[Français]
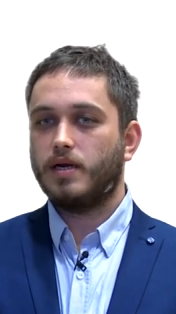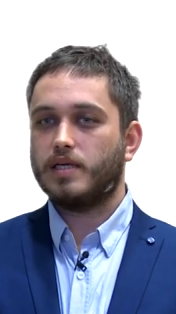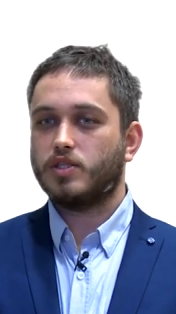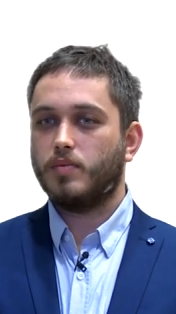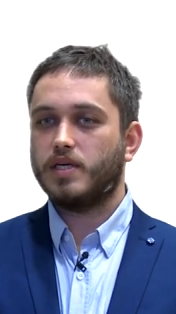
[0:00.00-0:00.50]
La
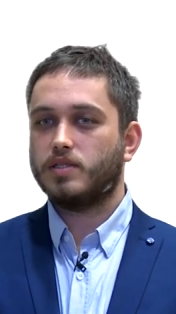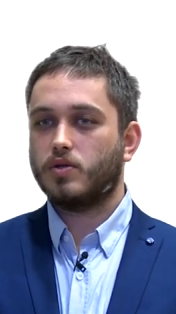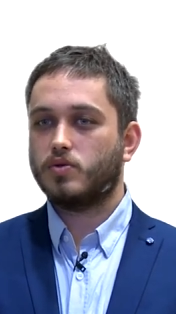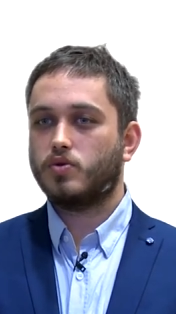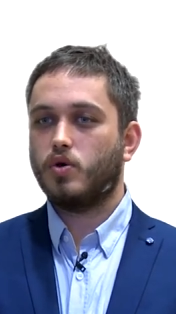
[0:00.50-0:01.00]
somme
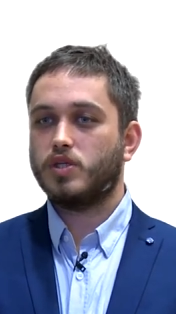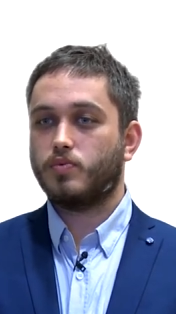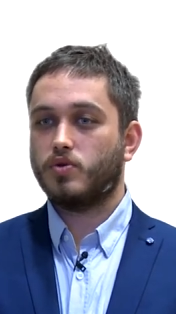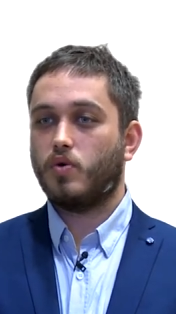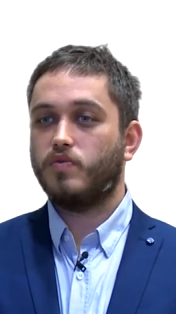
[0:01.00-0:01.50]
restante
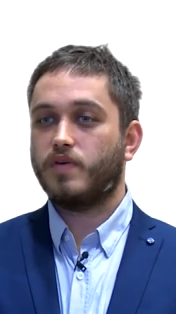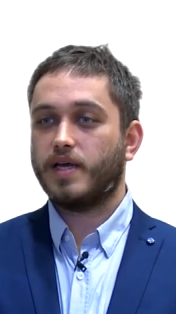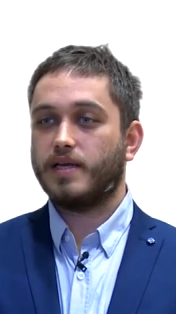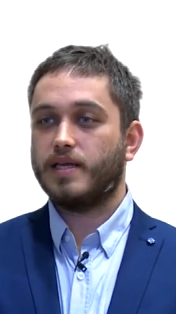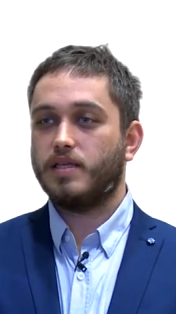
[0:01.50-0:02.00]
correspondant aux frais
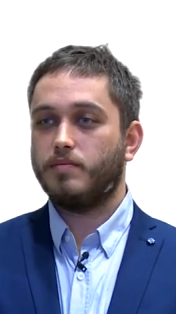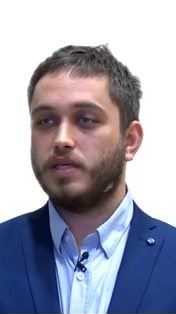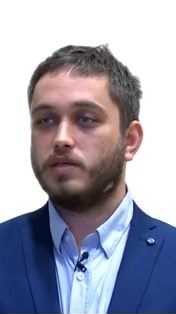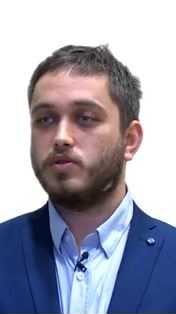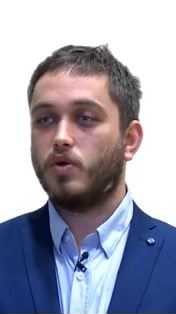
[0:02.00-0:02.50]

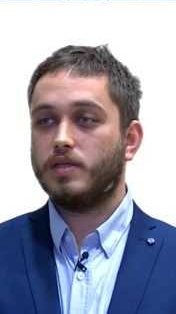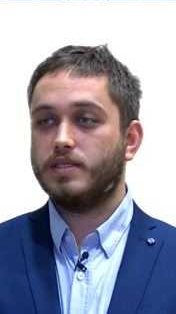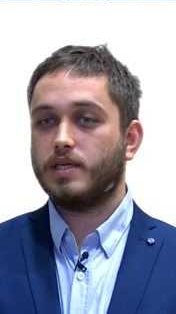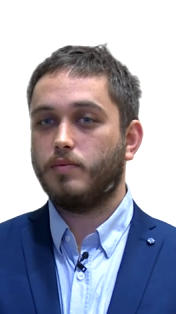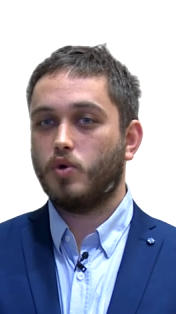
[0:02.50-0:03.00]
académiques sera
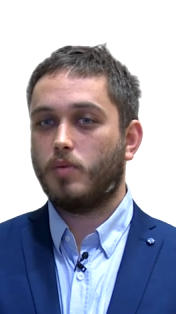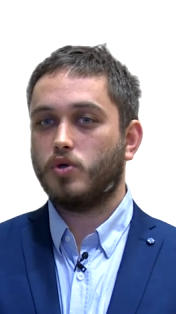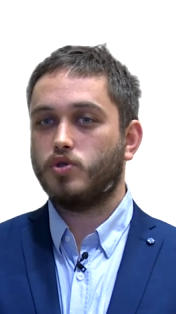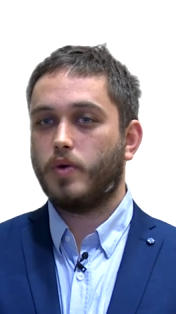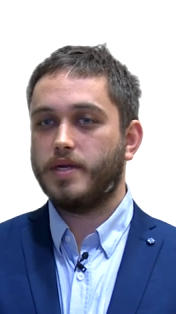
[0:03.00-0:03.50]
distribuée en
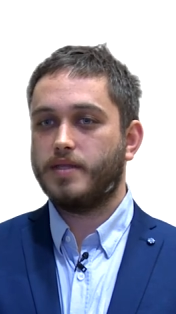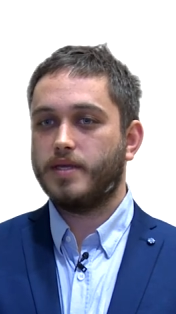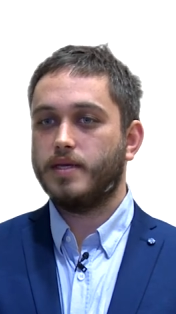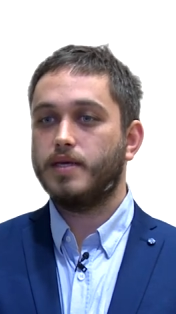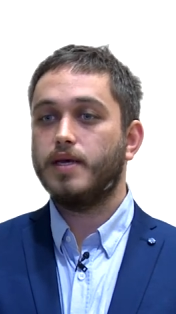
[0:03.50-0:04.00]

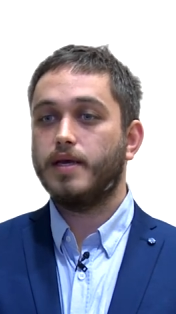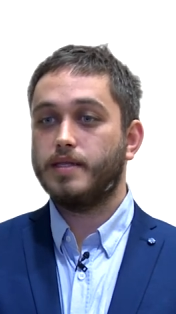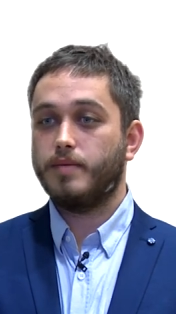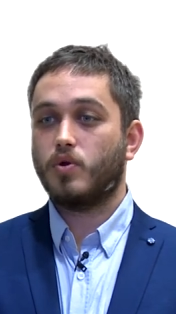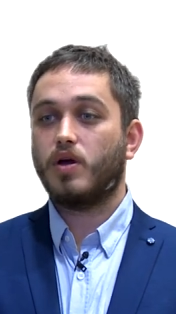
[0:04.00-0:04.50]
mensualité et
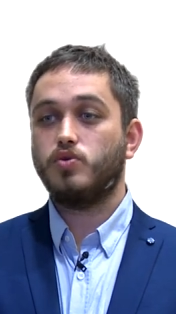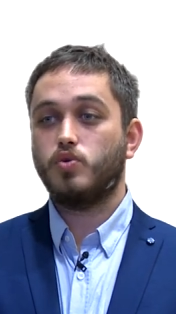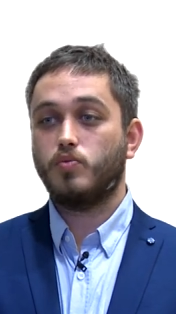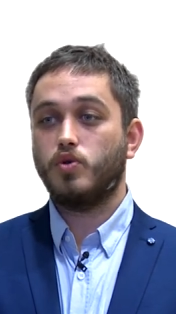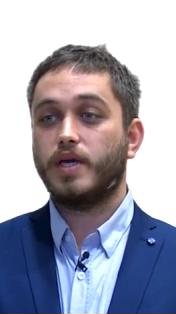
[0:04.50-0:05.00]
dépendra du
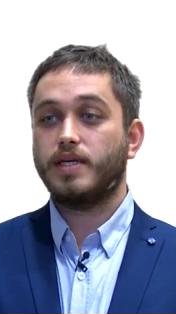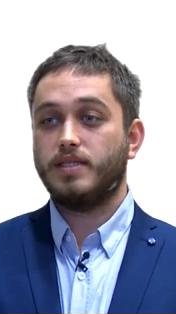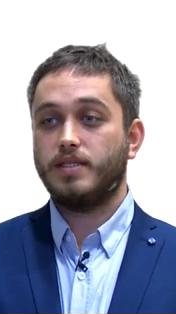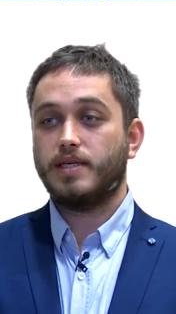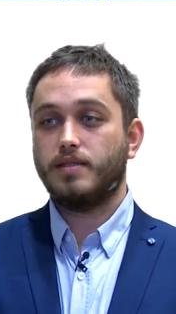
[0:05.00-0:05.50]
nombre de
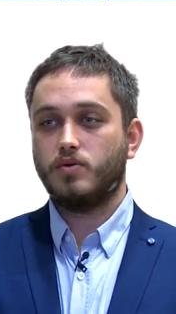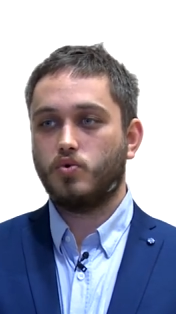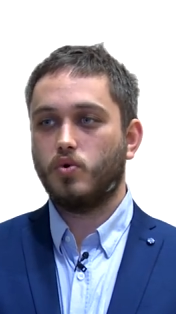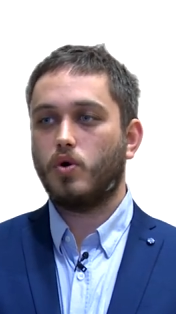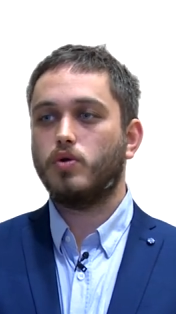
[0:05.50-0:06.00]
crédits des
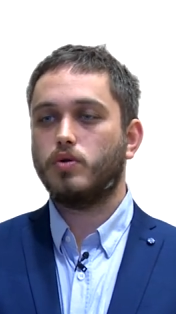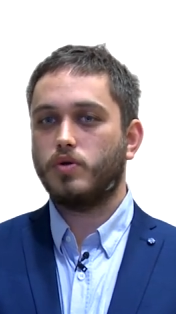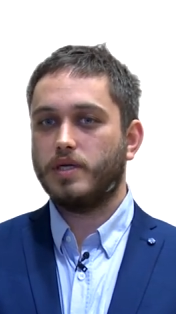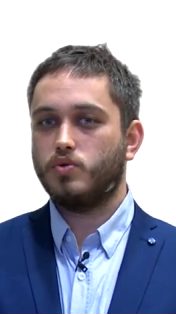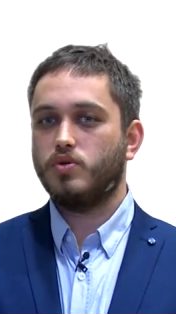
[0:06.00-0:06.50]
cours que
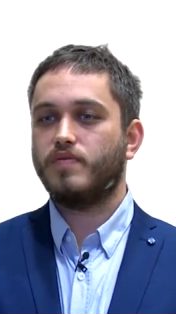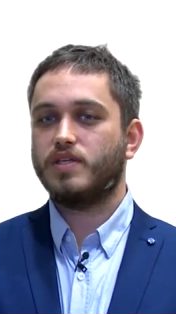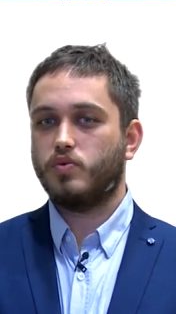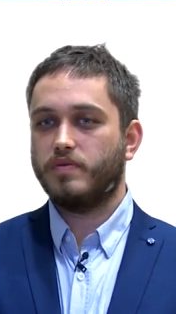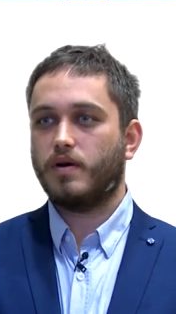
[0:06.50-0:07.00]
l'étudiant va
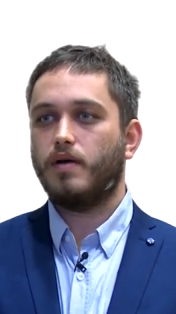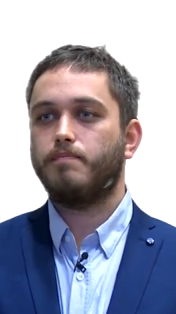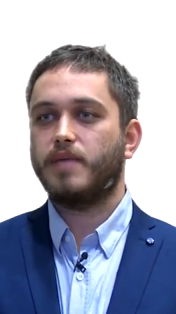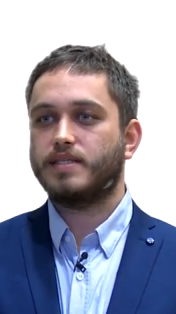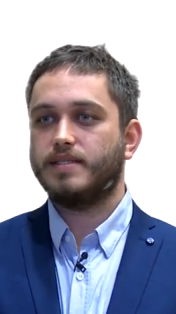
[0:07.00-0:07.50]
suivre.
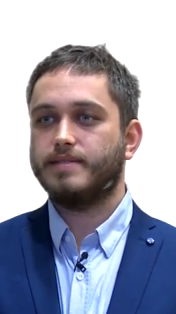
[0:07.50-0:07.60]
Merci.